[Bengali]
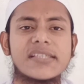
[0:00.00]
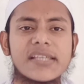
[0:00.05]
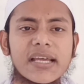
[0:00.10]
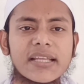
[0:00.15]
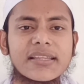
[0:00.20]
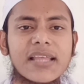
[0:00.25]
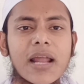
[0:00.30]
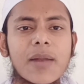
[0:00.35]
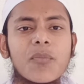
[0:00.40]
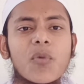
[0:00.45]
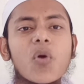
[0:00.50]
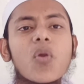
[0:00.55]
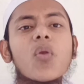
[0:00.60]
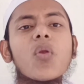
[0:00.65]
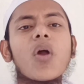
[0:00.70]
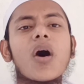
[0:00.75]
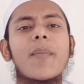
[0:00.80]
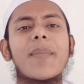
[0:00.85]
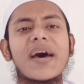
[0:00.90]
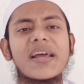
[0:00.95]
যে তার
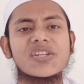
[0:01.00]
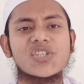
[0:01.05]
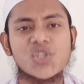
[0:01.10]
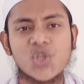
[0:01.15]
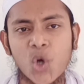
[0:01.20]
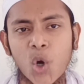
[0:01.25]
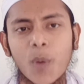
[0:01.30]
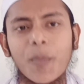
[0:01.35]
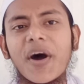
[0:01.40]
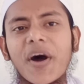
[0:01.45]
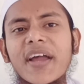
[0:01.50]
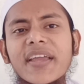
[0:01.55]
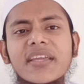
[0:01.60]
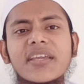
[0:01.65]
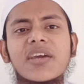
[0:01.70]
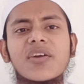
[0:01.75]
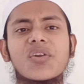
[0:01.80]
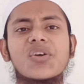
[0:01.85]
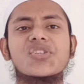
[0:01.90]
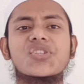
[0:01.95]
মূল্যবান
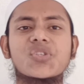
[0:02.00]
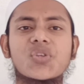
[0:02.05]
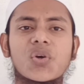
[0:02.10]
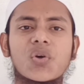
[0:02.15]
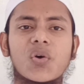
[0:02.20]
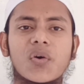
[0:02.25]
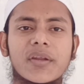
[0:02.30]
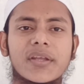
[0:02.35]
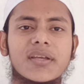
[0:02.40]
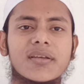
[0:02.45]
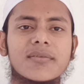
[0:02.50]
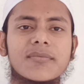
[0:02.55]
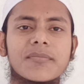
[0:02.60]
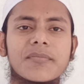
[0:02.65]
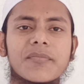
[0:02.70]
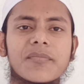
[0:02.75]
সময়কে নষ্ট করে